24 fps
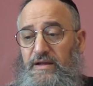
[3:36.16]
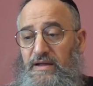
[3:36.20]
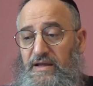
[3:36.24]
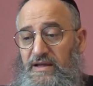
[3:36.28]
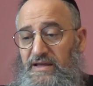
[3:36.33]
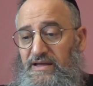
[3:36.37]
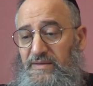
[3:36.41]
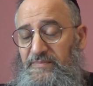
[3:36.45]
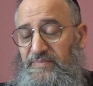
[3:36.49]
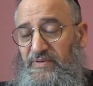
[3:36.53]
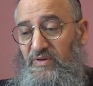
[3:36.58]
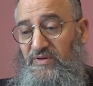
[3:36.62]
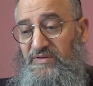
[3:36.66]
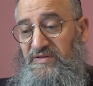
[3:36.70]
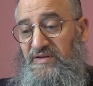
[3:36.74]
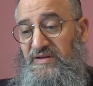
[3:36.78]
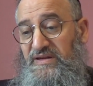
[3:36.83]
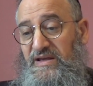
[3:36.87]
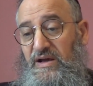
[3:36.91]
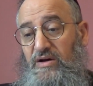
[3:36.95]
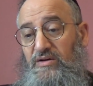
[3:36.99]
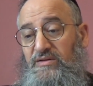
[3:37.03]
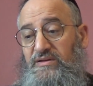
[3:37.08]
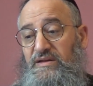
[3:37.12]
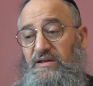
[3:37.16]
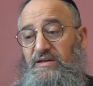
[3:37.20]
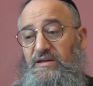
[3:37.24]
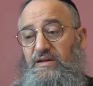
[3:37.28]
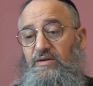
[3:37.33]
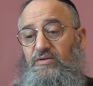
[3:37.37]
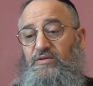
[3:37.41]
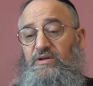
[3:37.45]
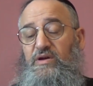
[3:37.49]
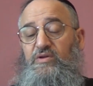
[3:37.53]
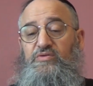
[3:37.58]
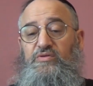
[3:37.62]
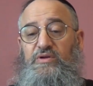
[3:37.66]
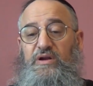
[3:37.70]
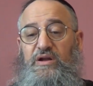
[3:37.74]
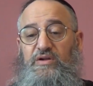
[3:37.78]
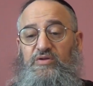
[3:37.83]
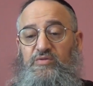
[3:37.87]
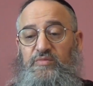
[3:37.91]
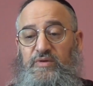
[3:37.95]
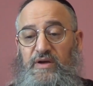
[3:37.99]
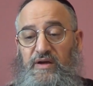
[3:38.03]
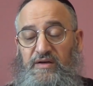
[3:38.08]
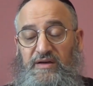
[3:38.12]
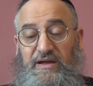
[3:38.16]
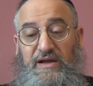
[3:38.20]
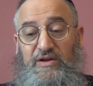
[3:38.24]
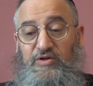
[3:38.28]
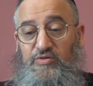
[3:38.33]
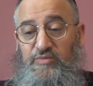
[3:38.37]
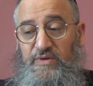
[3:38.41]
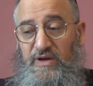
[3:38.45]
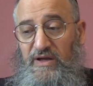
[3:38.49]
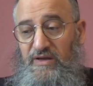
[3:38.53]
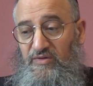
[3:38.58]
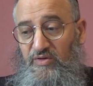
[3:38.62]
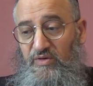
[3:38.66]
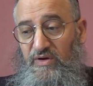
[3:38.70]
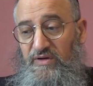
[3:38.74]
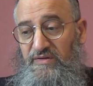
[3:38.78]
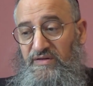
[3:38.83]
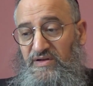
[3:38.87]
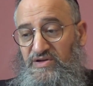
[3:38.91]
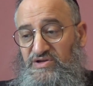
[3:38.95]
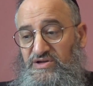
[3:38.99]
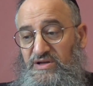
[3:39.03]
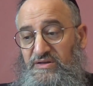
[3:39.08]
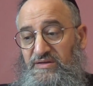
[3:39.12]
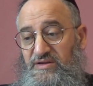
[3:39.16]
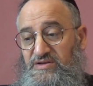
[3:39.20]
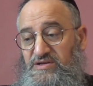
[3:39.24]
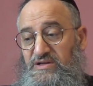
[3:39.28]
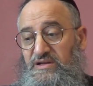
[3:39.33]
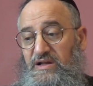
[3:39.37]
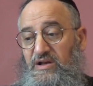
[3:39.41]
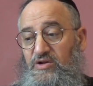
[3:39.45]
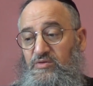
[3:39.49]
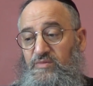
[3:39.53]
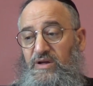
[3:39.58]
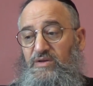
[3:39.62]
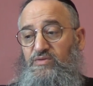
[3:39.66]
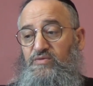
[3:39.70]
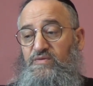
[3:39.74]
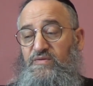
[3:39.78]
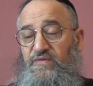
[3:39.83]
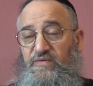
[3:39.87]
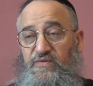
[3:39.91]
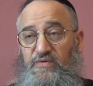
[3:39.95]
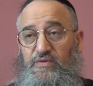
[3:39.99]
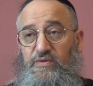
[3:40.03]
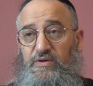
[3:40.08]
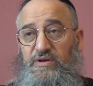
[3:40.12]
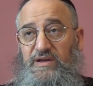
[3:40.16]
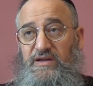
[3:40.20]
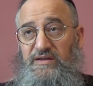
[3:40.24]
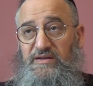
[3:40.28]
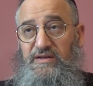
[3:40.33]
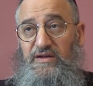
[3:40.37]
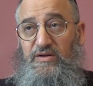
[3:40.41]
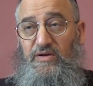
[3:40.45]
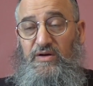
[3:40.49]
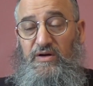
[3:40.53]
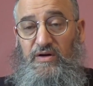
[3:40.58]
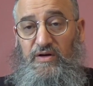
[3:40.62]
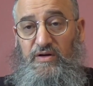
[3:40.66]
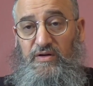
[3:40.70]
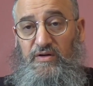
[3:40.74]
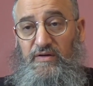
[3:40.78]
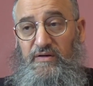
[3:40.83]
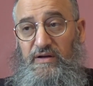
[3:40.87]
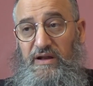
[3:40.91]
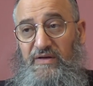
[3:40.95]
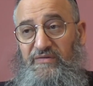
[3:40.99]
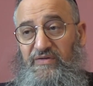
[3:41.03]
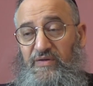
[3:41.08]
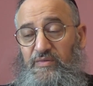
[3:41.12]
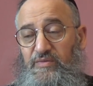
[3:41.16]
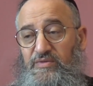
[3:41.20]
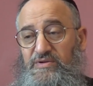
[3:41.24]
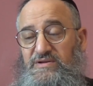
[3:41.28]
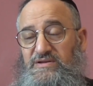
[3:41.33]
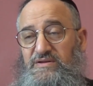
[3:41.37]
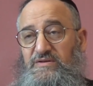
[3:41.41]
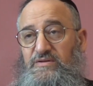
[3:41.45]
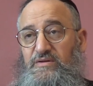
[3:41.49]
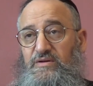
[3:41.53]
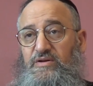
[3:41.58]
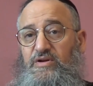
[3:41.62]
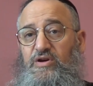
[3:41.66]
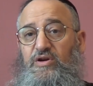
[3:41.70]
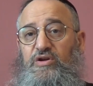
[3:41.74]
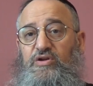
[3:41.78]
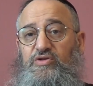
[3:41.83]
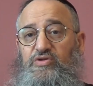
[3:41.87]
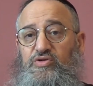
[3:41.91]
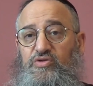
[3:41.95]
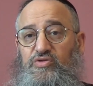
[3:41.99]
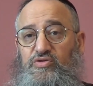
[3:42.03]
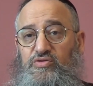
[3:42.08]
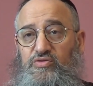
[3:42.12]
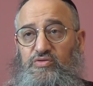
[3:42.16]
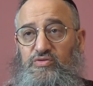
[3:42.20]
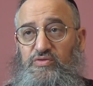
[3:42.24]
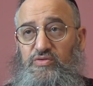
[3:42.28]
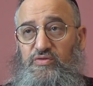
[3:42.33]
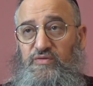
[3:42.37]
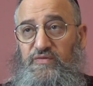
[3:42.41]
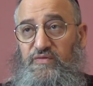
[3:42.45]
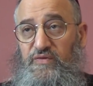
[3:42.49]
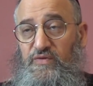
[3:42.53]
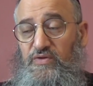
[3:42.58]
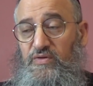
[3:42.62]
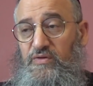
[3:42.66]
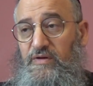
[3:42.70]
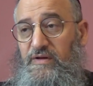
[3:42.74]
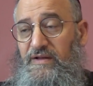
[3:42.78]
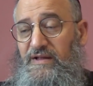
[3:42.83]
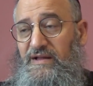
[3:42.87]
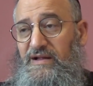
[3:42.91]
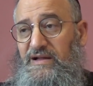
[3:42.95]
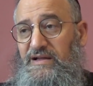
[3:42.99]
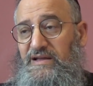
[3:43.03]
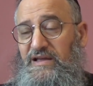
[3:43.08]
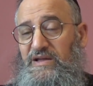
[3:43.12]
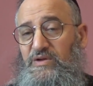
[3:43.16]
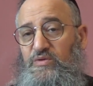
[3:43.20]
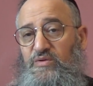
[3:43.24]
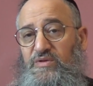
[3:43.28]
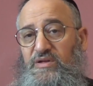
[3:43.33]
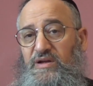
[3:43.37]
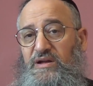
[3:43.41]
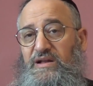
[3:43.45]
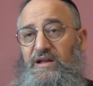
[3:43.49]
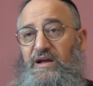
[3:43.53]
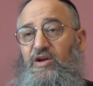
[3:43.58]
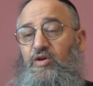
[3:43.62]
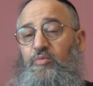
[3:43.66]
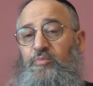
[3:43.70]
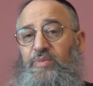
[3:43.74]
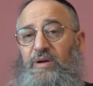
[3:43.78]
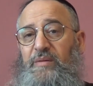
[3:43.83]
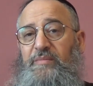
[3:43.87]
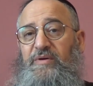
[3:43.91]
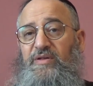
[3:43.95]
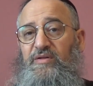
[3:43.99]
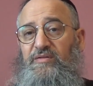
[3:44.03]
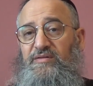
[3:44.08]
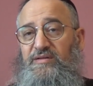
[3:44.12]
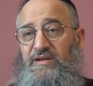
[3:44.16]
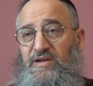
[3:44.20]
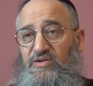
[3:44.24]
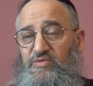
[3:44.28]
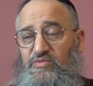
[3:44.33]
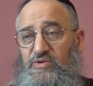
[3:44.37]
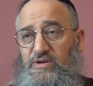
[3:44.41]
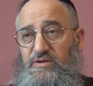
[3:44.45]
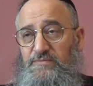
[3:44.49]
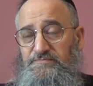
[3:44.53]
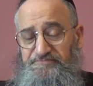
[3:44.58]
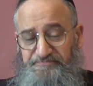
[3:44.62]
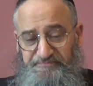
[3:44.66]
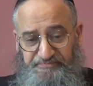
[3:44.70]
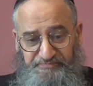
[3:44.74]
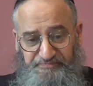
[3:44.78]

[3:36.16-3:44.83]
Et pendant ces 40 années, on a eu de la lumière. Quelle lumière De quoi il s'agit Il s'agit de la lumière du feu, qui était la fameuse euh, colonne de feu qui nous éclairait en permanence la nuit.